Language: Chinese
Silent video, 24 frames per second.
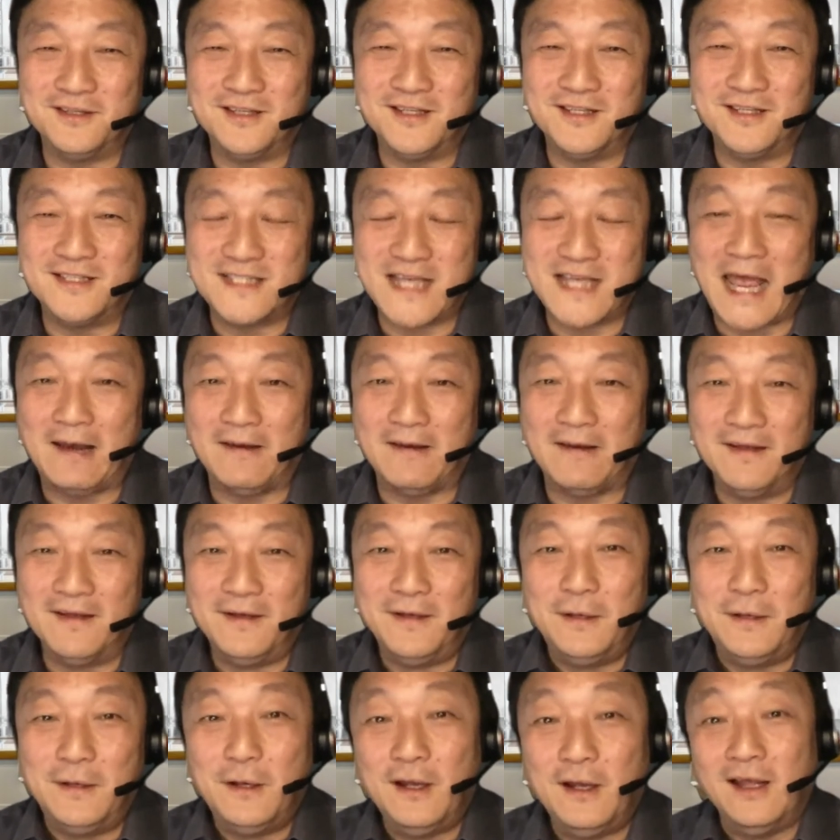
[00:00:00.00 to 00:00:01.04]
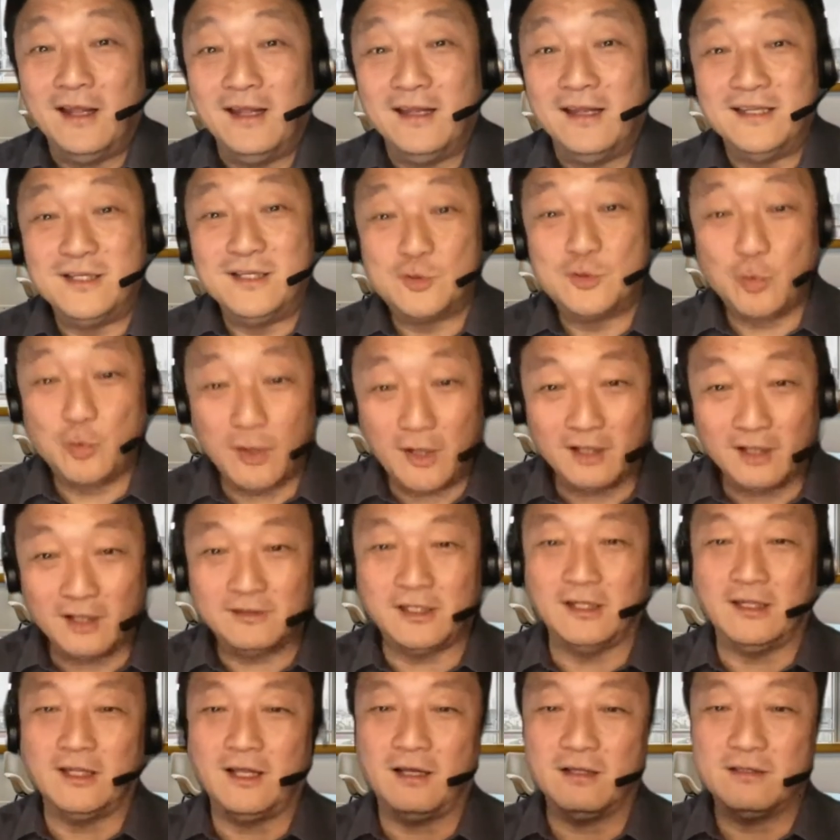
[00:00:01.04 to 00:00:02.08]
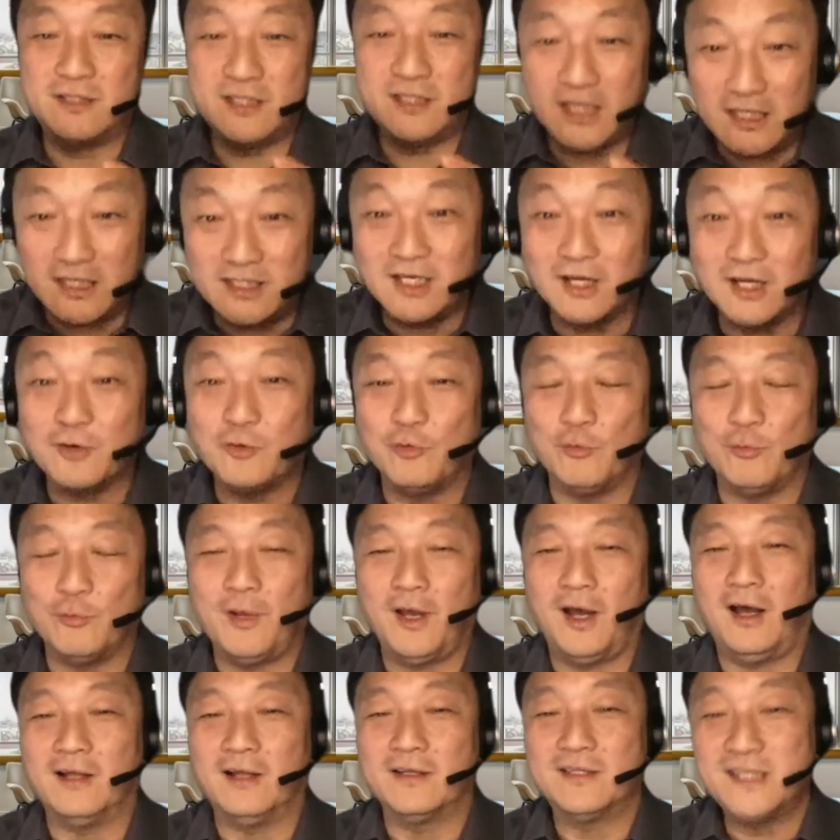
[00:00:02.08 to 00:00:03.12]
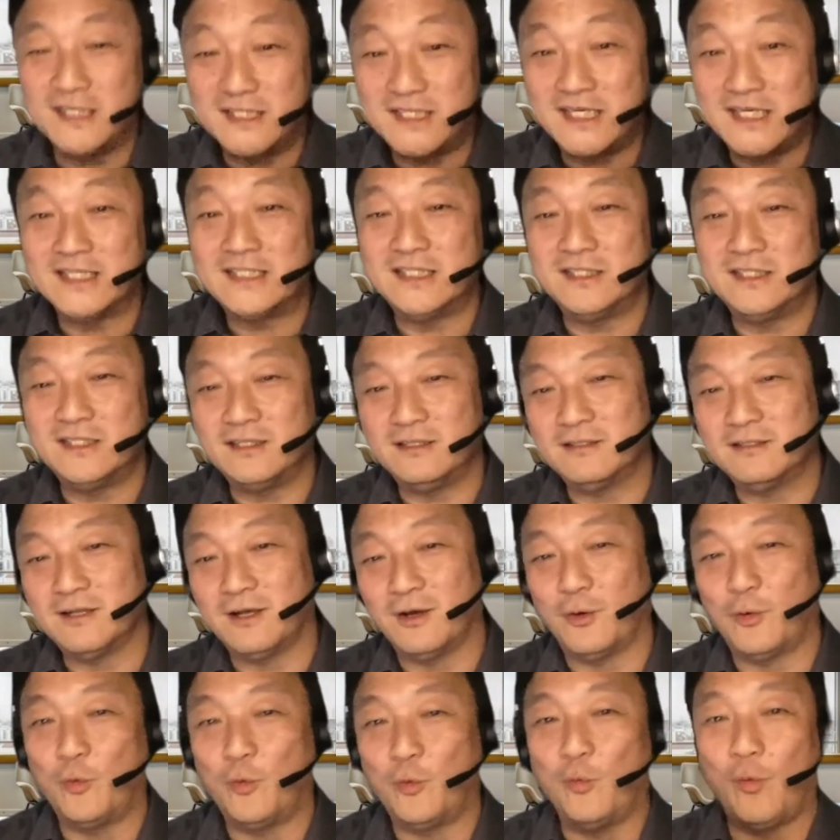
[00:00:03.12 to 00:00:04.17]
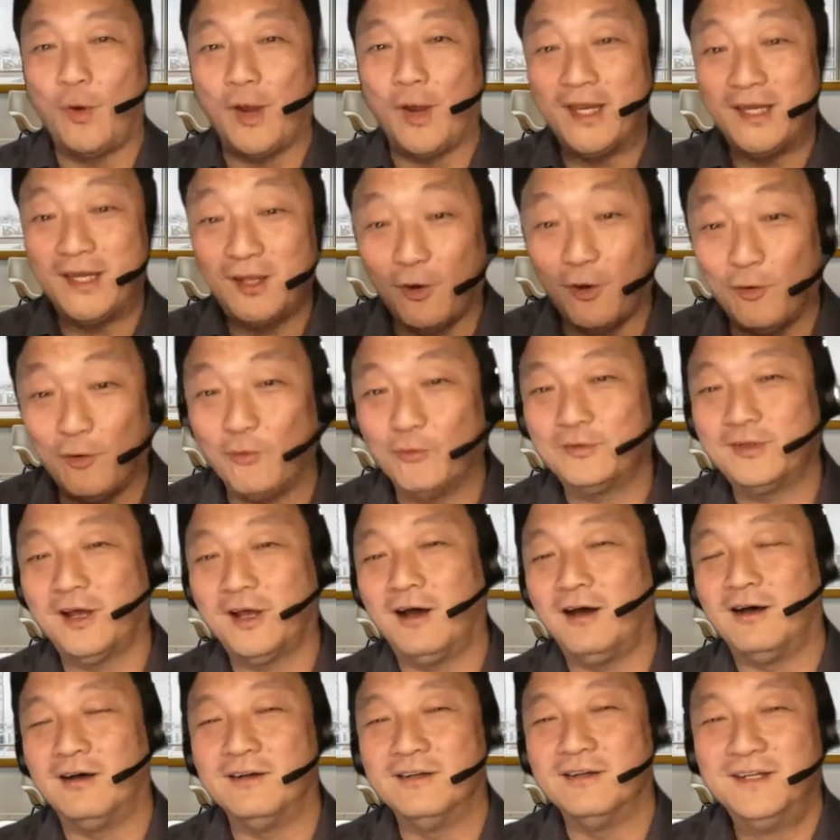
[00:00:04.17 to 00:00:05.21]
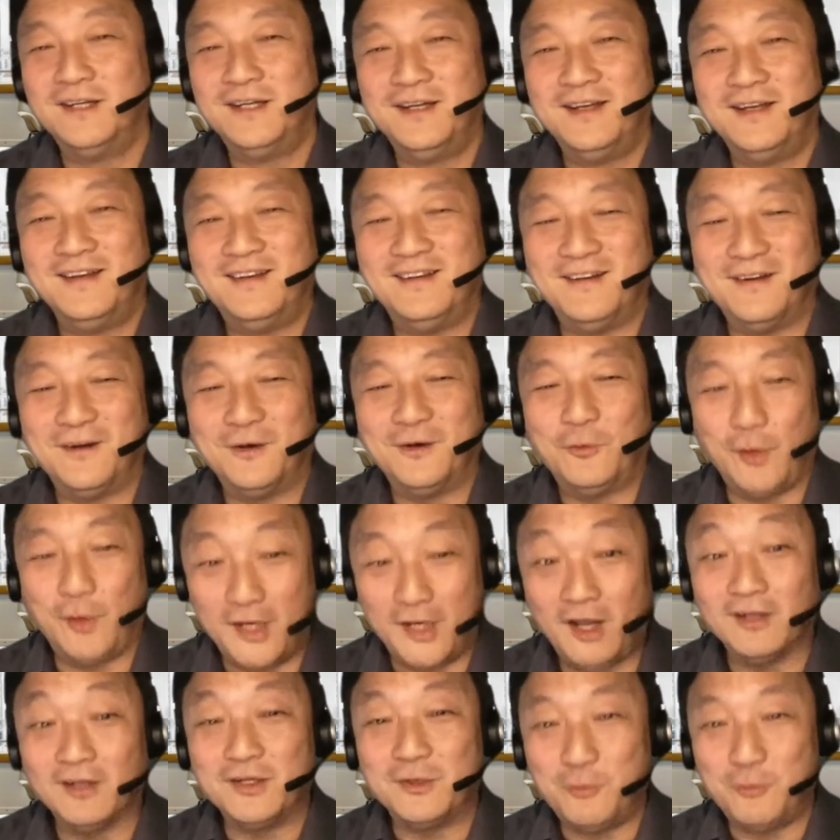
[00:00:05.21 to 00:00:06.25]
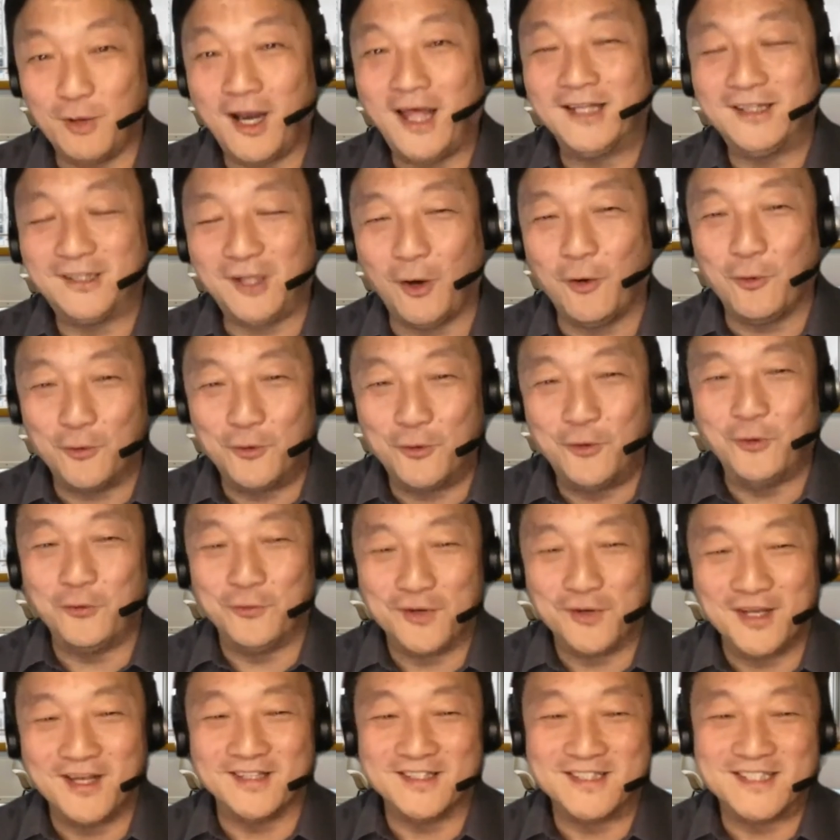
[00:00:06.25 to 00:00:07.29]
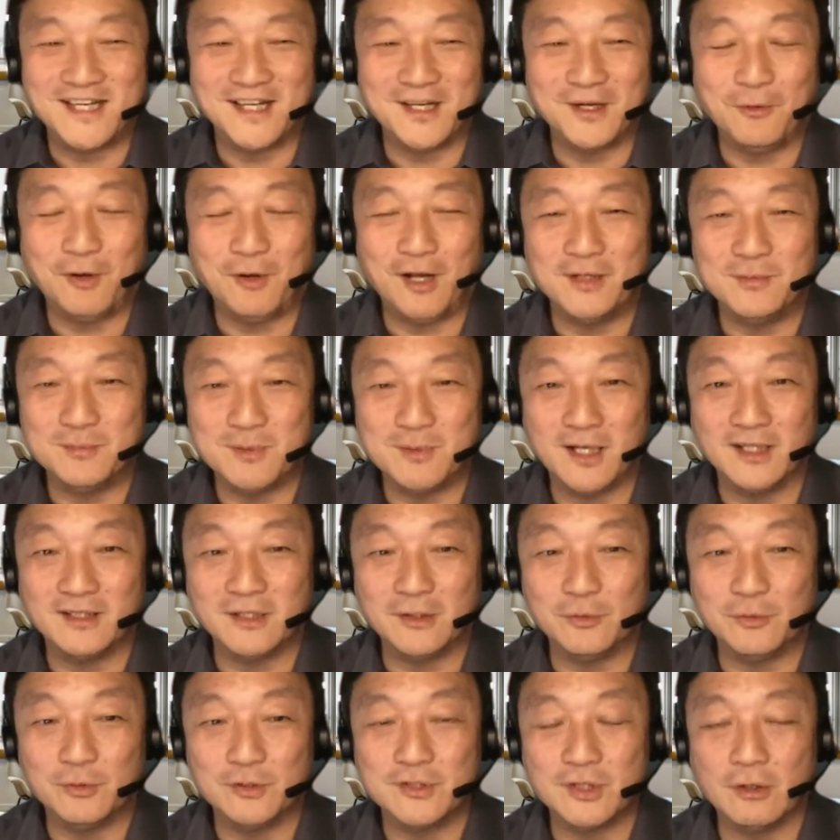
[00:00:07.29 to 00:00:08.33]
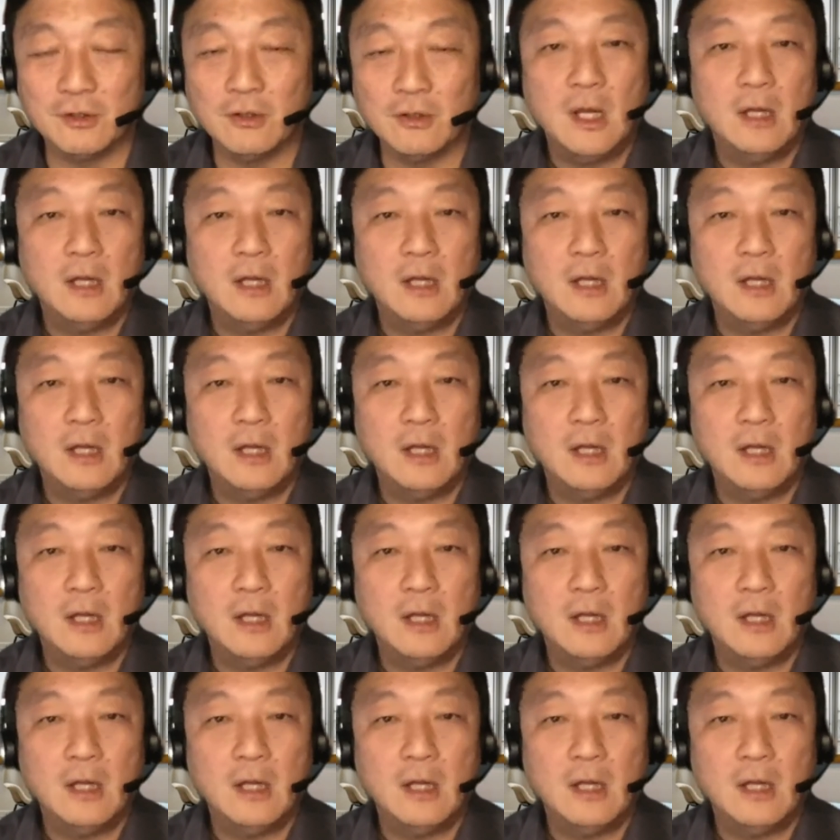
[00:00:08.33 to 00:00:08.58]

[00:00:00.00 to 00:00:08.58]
惨。你说要等到这些股票、这些基金的回头到，呃，回到你原来投入那个钱的话，你都要等多久？